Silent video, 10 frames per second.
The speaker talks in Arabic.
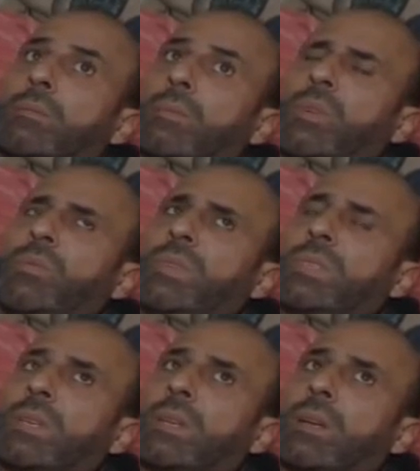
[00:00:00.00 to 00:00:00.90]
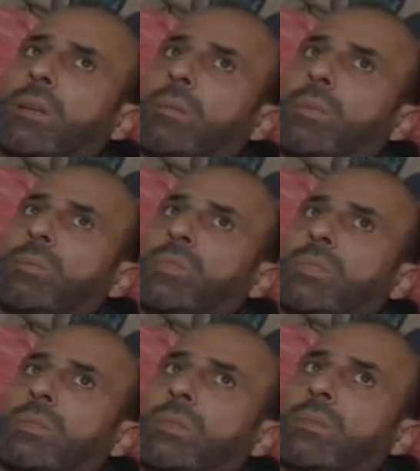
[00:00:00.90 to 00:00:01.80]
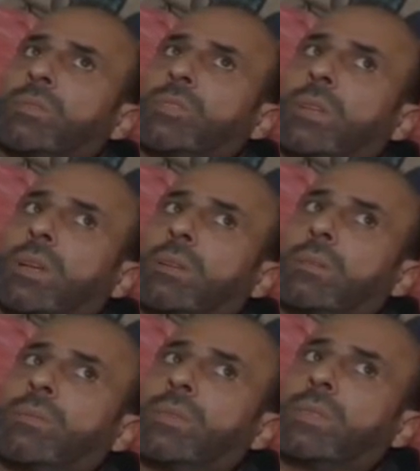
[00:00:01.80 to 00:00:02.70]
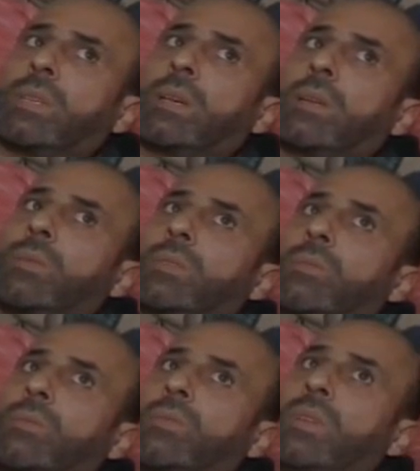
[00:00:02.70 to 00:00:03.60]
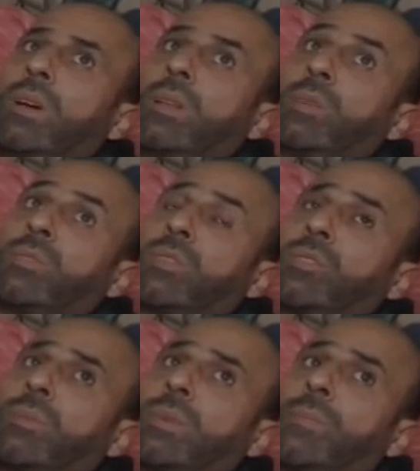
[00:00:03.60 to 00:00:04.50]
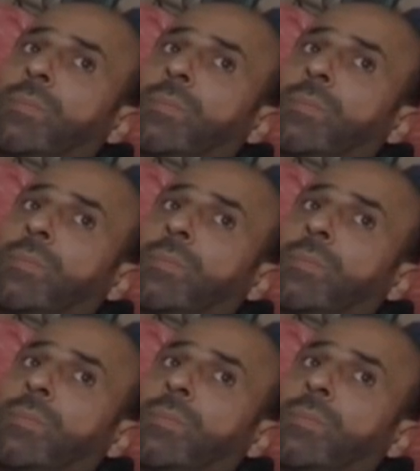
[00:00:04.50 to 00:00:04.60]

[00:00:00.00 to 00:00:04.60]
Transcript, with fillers: هون في سيارة هون جيران في سيارة وصلوني فيها على مشفى جبلة